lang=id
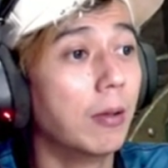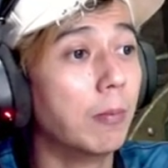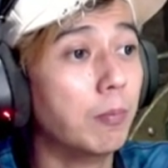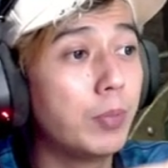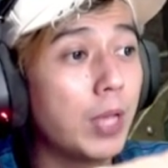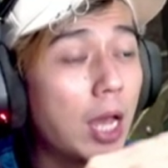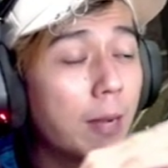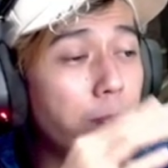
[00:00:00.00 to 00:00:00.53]

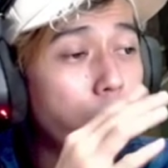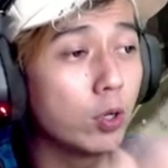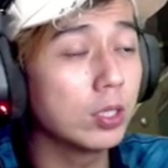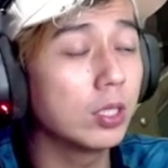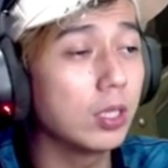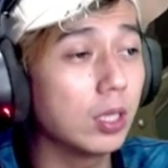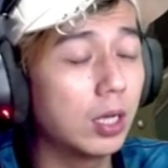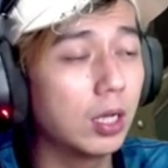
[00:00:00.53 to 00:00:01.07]
biarpun
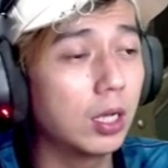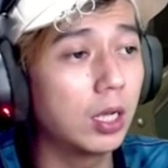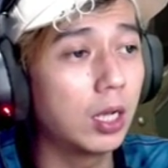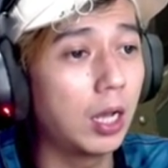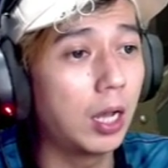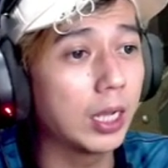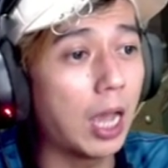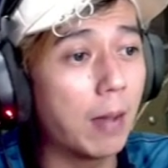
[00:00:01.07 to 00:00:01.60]

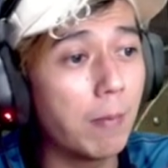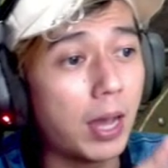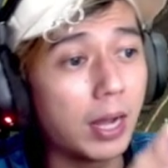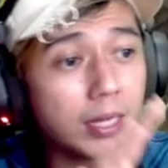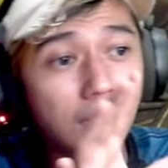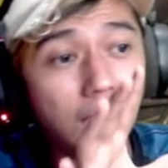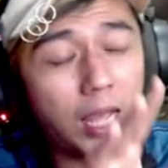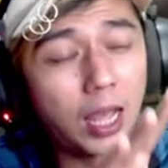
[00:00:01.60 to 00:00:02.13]
uh,
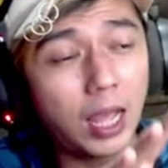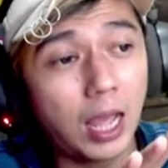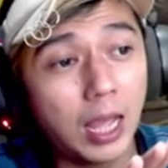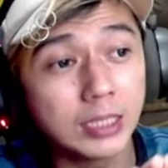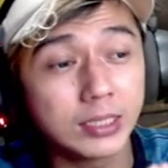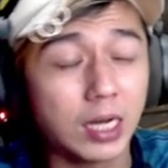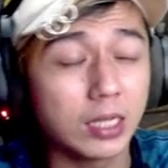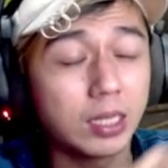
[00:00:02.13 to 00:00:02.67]
gambarnya
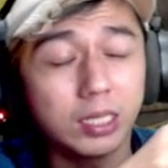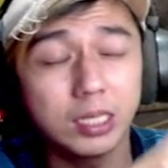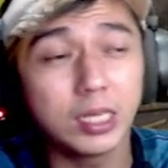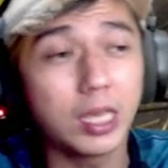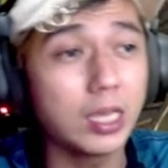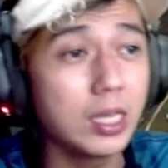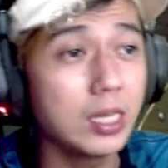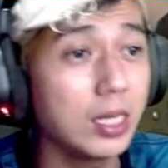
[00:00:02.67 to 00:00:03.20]
strategi
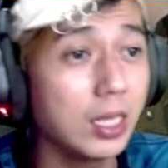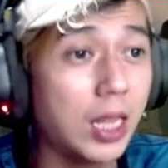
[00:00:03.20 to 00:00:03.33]
kayak gini